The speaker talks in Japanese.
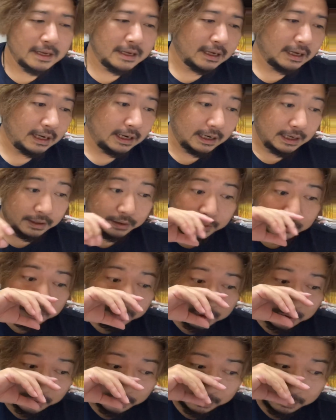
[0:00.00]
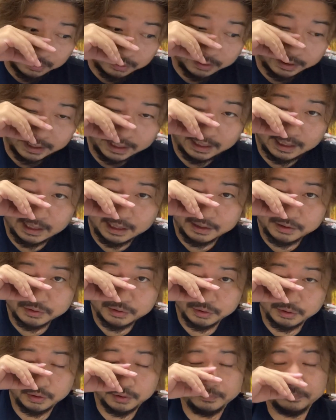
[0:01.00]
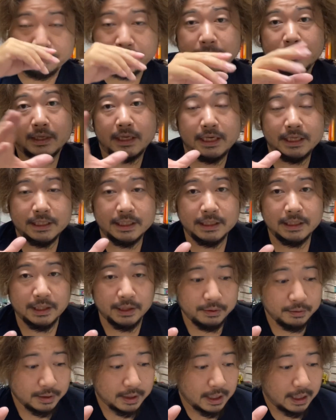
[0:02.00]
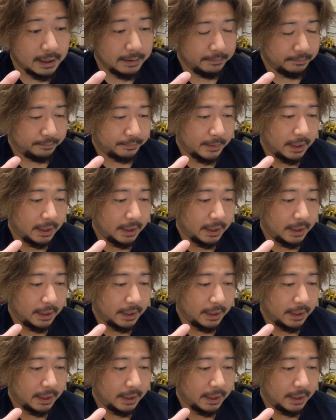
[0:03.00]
えー、ノートの方で、あの、その記事っていうか、